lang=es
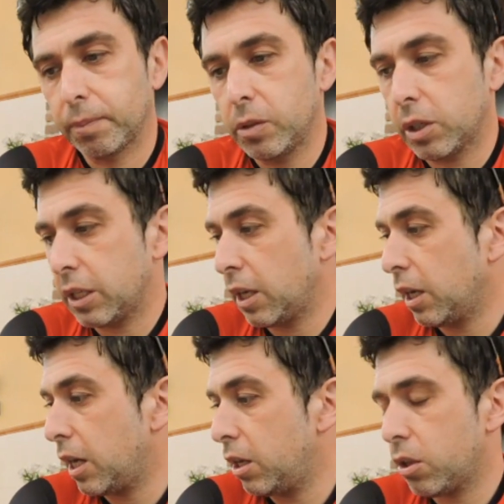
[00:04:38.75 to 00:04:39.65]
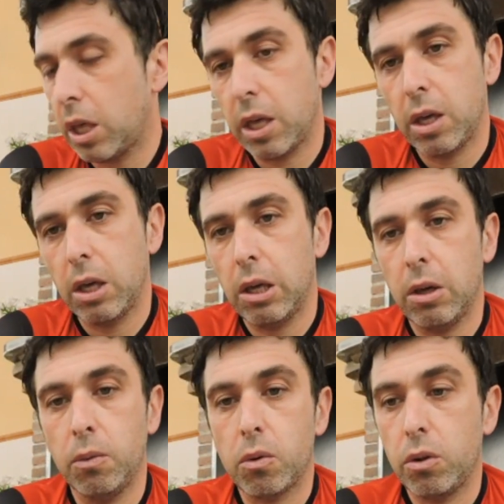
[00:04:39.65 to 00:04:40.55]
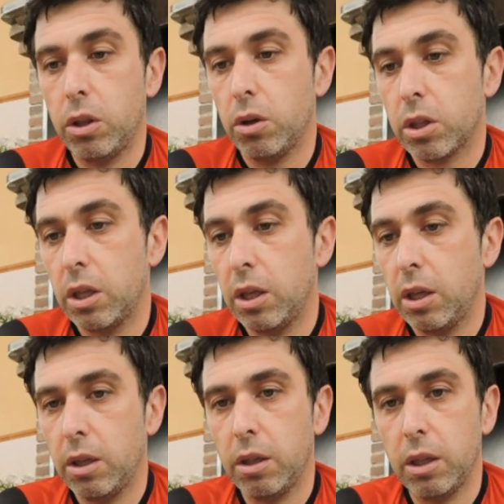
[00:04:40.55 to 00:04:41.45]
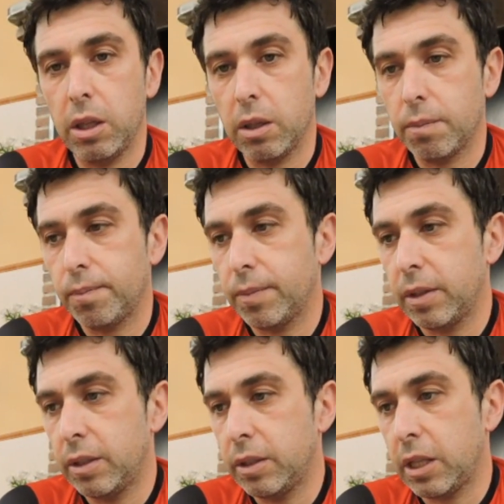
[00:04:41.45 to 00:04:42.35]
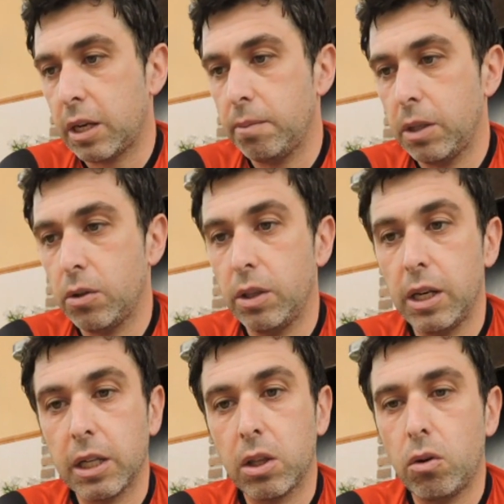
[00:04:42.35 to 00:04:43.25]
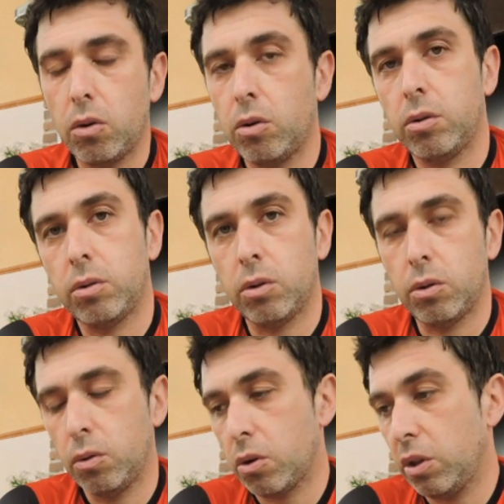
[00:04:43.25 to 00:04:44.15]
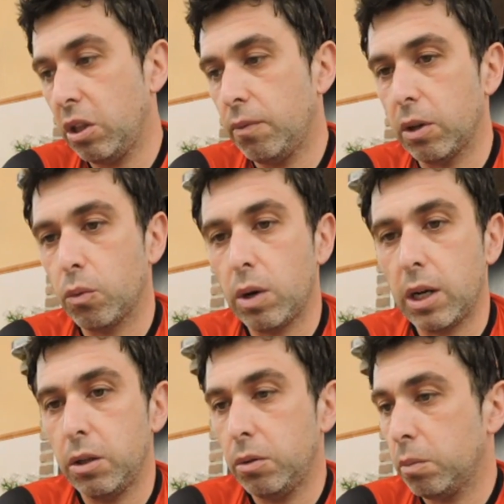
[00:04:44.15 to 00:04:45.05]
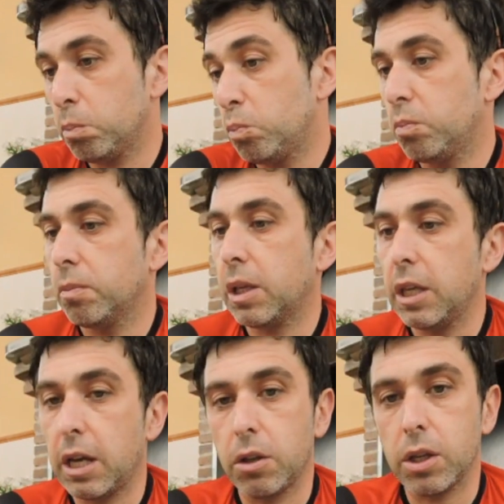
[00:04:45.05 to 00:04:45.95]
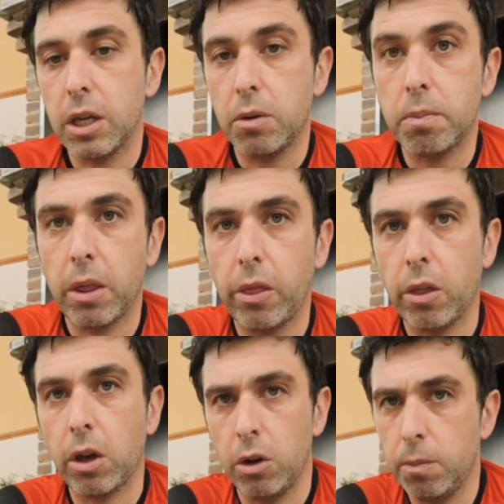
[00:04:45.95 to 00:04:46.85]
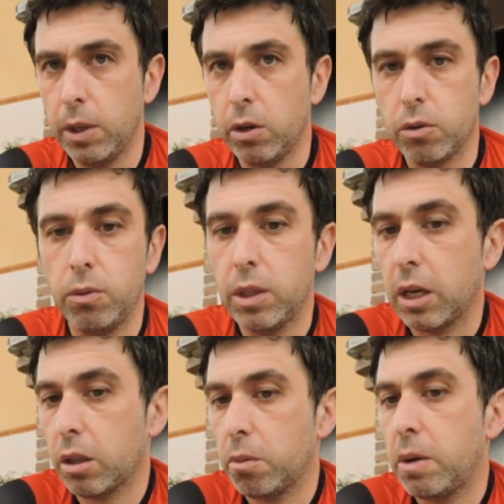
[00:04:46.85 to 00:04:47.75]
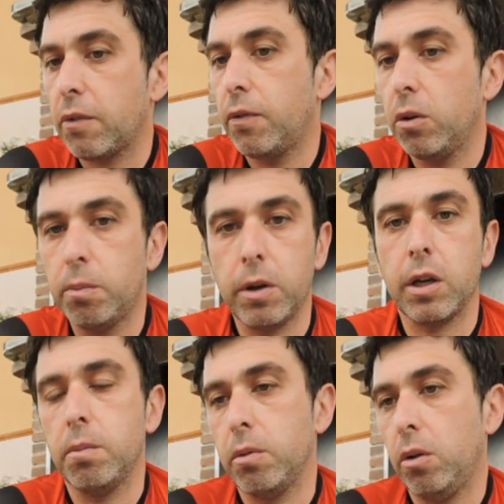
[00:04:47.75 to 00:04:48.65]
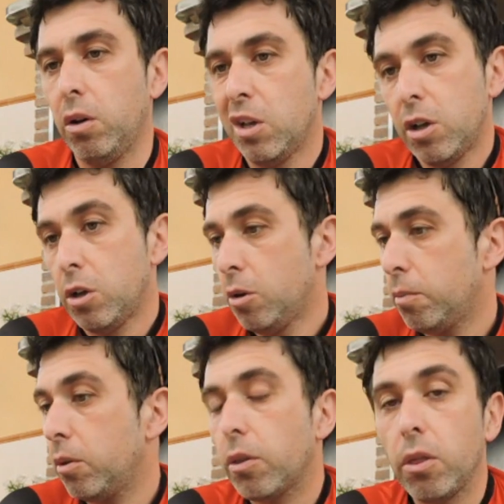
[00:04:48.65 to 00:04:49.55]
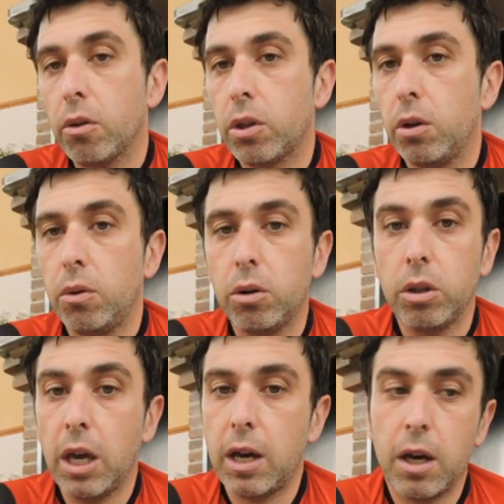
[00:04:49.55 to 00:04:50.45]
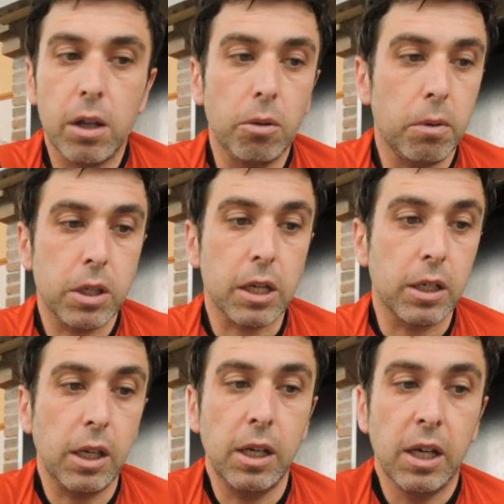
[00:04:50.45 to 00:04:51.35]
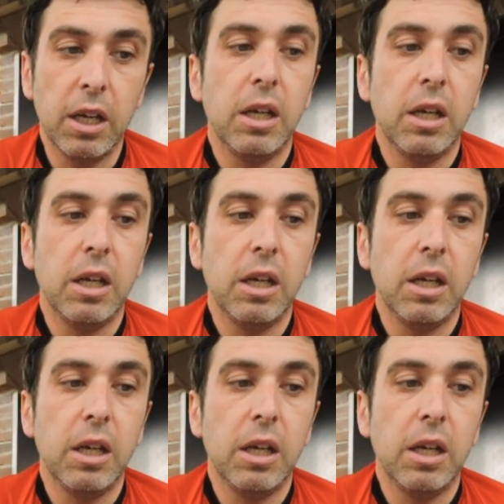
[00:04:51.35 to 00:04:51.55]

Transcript: los que tengáis eh, un rodillo así de transmisión directa o un rodillo virtual que ya hay sabíamos precios económicos. Un Tax Smart Flow, por ejemplo, por 200 euros ya lo puedes adquirir.